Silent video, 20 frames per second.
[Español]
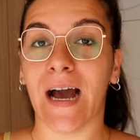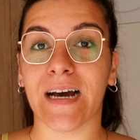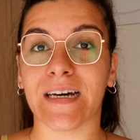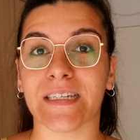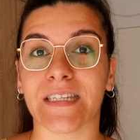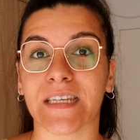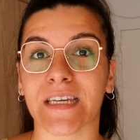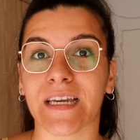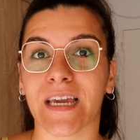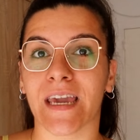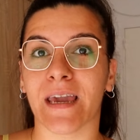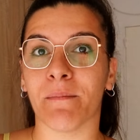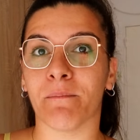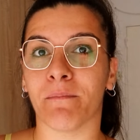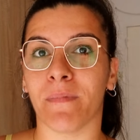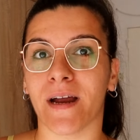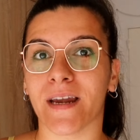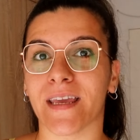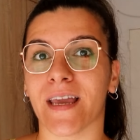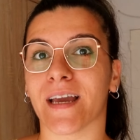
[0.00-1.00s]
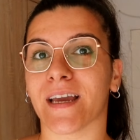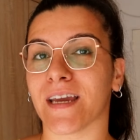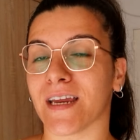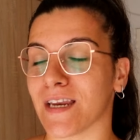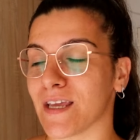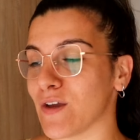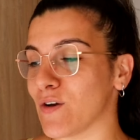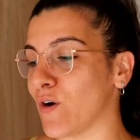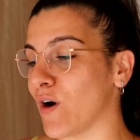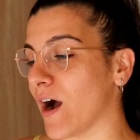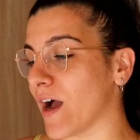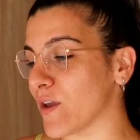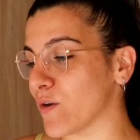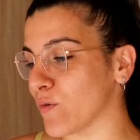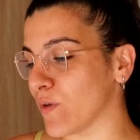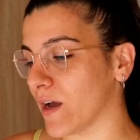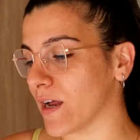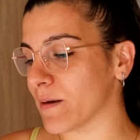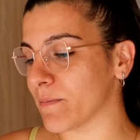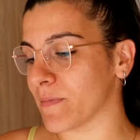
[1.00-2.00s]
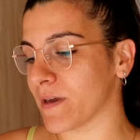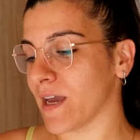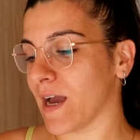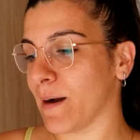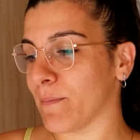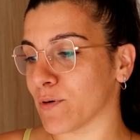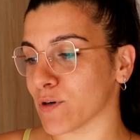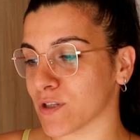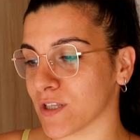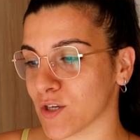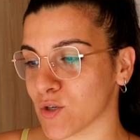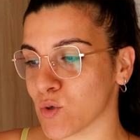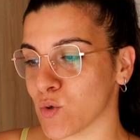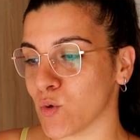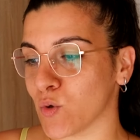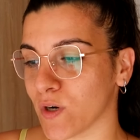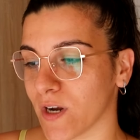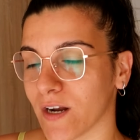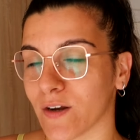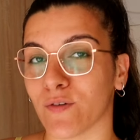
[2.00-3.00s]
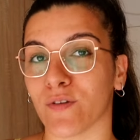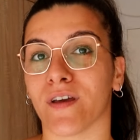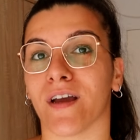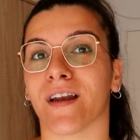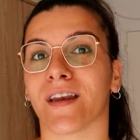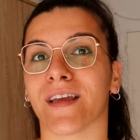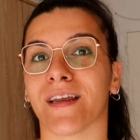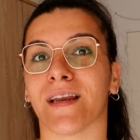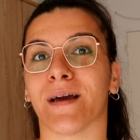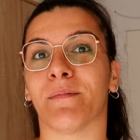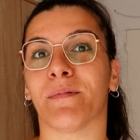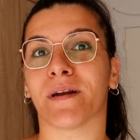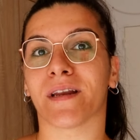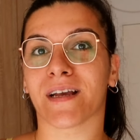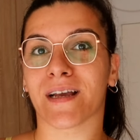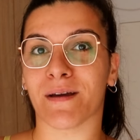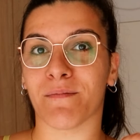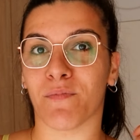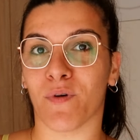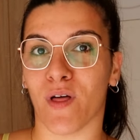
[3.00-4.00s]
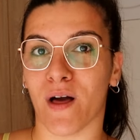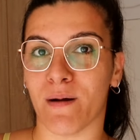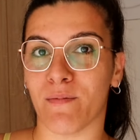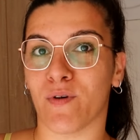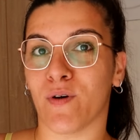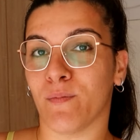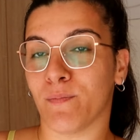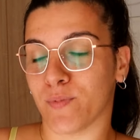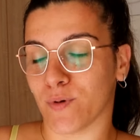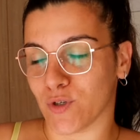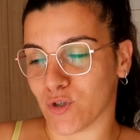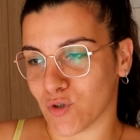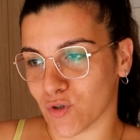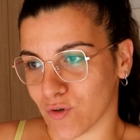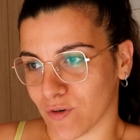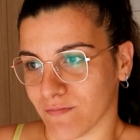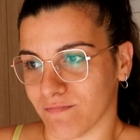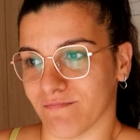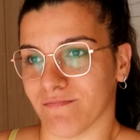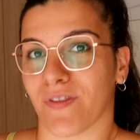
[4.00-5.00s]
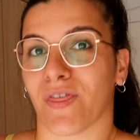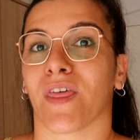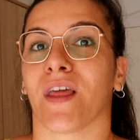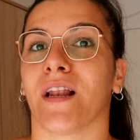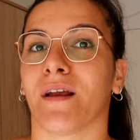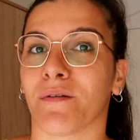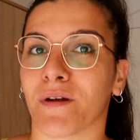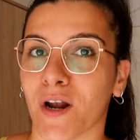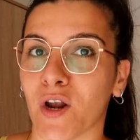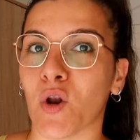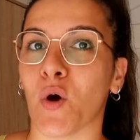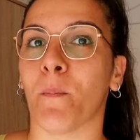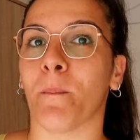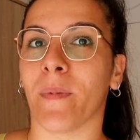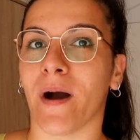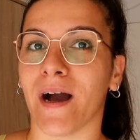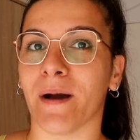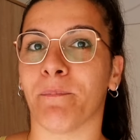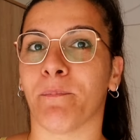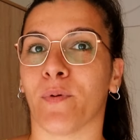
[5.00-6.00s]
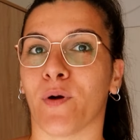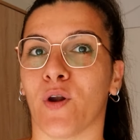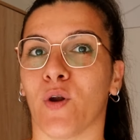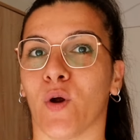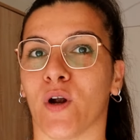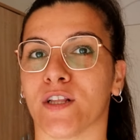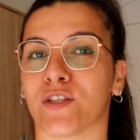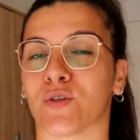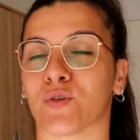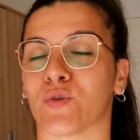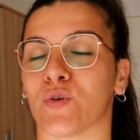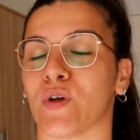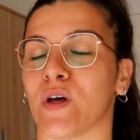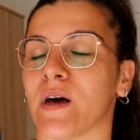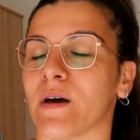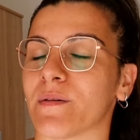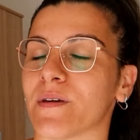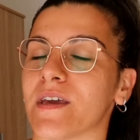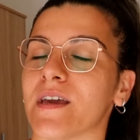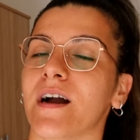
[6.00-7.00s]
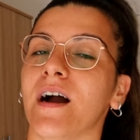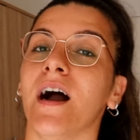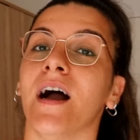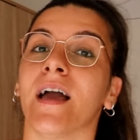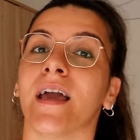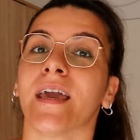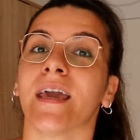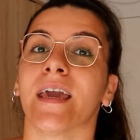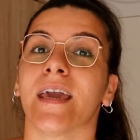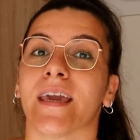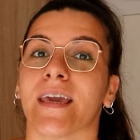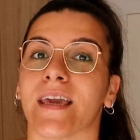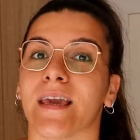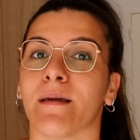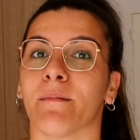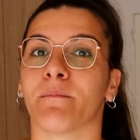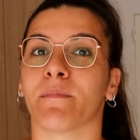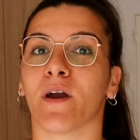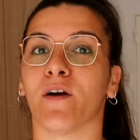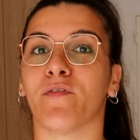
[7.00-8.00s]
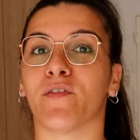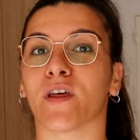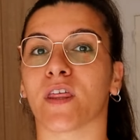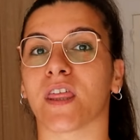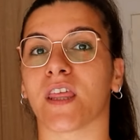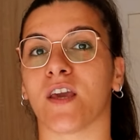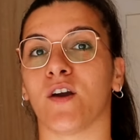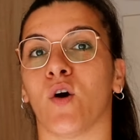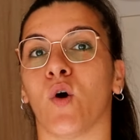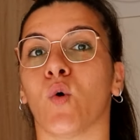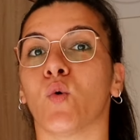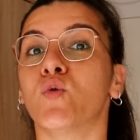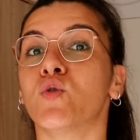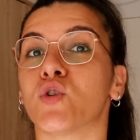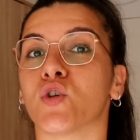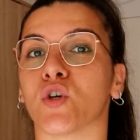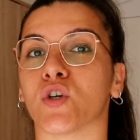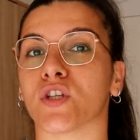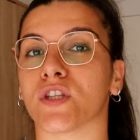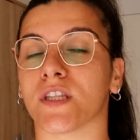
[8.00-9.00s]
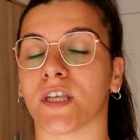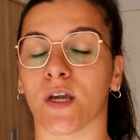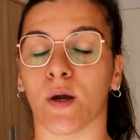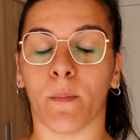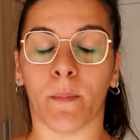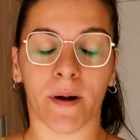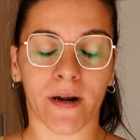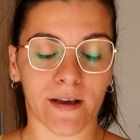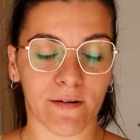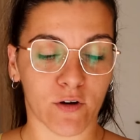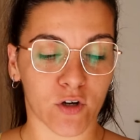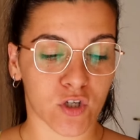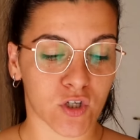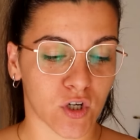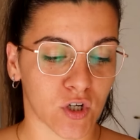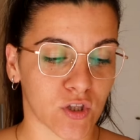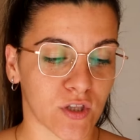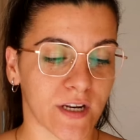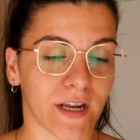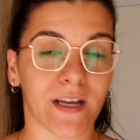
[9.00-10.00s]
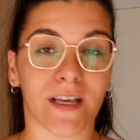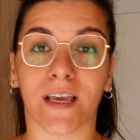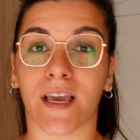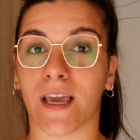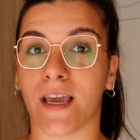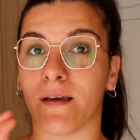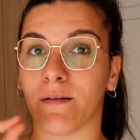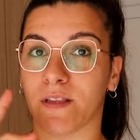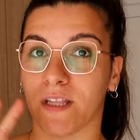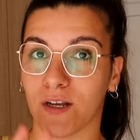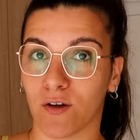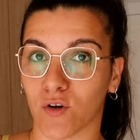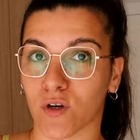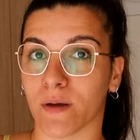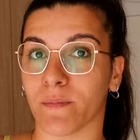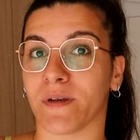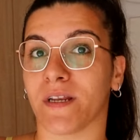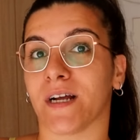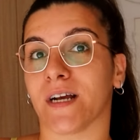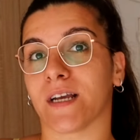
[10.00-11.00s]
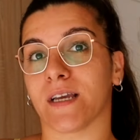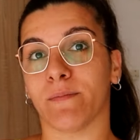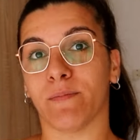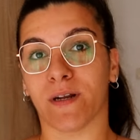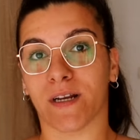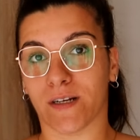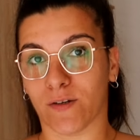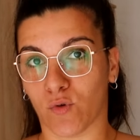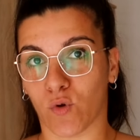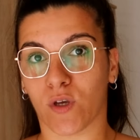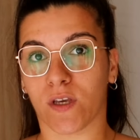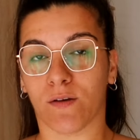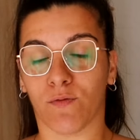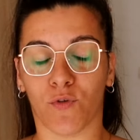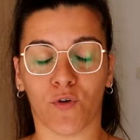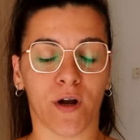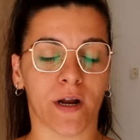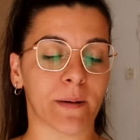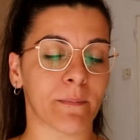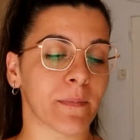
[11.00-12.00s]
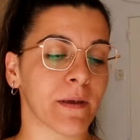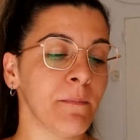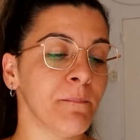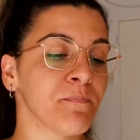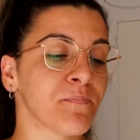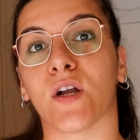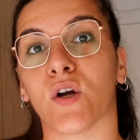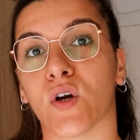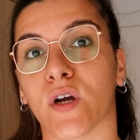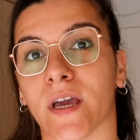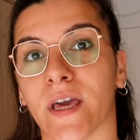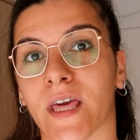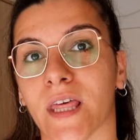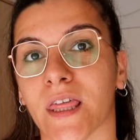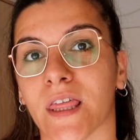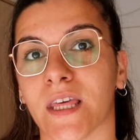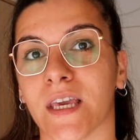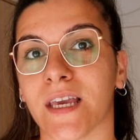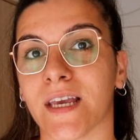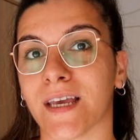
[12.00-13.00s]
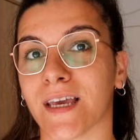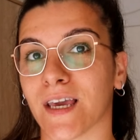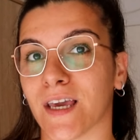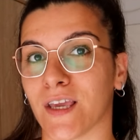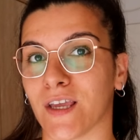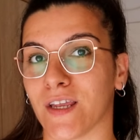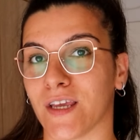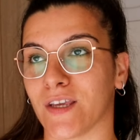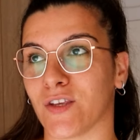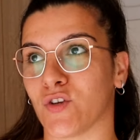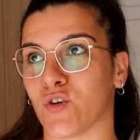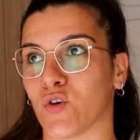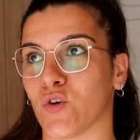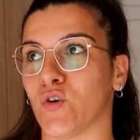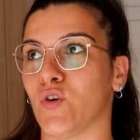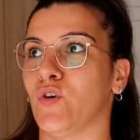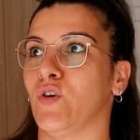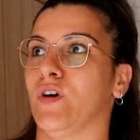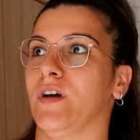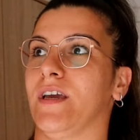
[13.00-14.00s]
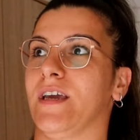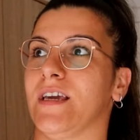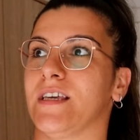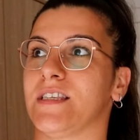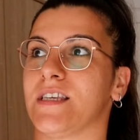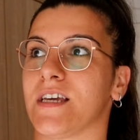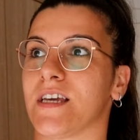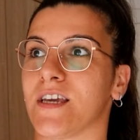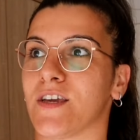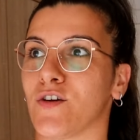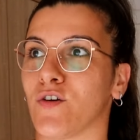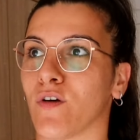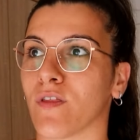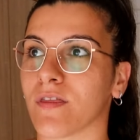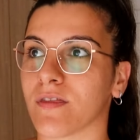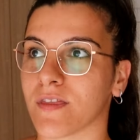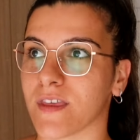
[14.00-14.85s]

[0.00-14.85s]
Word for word: Así que María ha querido ayudarme a aportar su grano de arena para que podamos pues mm, celebrarlo más por lo alto todavía y me ha ofrecido un sorteo para vosotras que tengo que mirar aquí para no equivocarme. Tengo que decir que yo he seguido